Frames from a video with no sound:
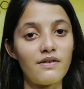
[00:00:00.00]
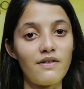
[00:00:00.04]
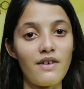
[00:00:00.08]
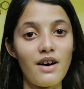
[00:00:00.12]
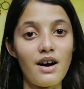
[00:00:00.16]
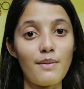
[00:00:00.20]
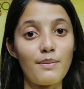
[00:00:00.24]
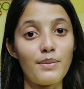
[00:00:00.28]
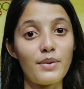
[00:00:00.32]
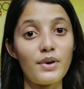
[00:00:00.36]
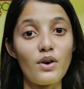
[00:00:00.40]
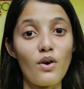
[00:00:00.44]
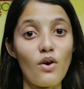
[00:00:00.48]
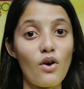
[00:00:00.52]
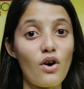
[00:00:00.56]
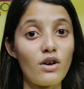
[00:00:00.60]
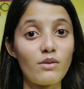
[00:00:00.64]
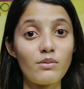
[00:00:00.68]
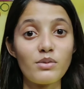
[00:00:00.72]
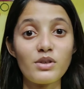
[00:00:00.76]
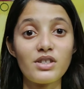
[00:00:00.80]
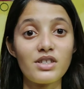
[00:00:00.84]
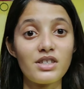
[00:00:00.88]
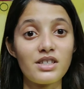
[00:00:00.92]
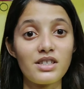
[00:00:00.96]
वहाँ पे
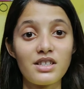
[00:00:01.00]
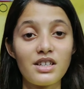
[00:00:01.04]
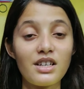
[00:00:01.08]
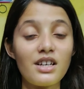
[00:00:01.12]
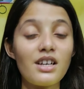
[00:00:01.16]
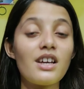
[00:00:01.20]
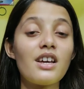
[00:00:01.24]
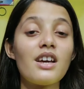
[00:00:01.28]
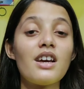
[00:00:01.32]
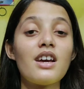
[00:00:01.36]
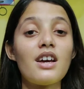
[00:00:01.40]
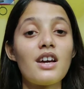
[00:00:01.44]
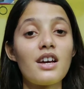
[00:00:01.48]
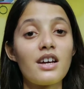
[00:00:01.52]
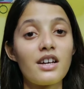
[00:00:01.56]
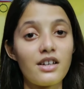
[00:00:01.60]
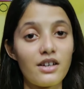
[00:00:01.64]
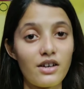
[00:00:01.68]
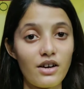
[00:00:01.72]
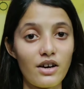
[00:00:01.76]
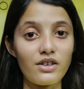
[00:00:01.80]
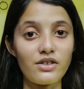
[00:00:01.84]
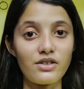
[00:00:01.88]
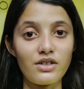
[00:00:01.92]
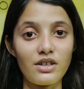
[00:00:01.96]
और भी चीज़ें
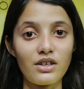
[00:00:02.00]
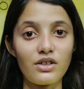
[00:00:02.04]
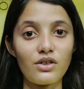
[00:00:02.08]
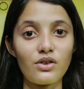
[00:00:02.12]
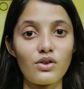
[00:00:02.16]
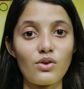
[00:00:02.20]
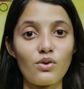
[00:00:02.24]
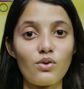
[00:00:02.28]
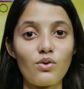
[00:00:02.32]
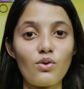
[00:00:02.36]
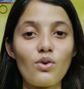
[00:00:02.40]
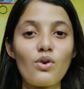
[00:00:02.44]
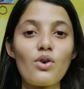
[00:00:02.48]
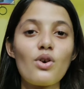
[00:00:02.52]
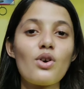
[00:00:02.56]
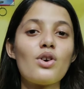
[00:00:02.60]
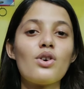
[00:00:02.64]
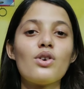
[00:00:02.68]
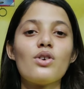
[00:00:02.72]
कर सकते हो